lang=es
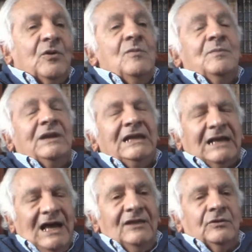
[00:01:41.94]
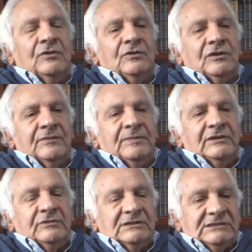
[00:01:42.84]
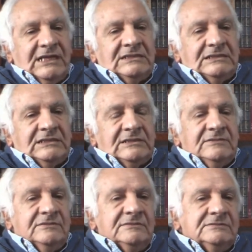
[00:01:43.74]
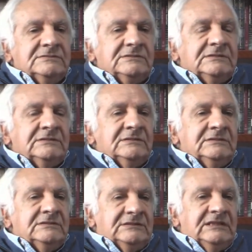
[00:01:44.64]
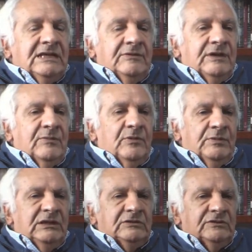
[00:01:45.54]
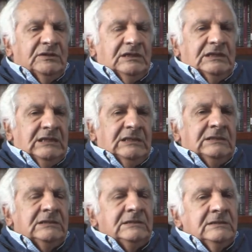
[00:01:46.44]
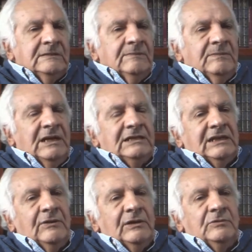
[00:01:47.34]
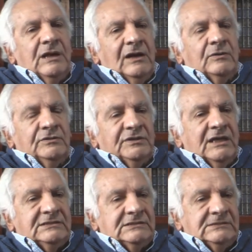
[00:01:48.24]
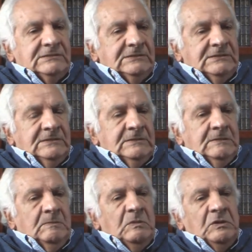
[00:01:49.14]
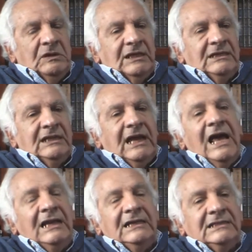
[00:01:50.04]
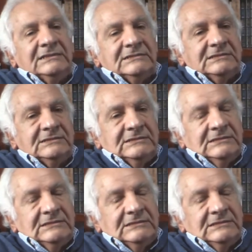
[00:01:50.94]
complicados con respecto a Sánchez, ¿no? Sí, había momentos en que planteaba algunas cosas muy radicales,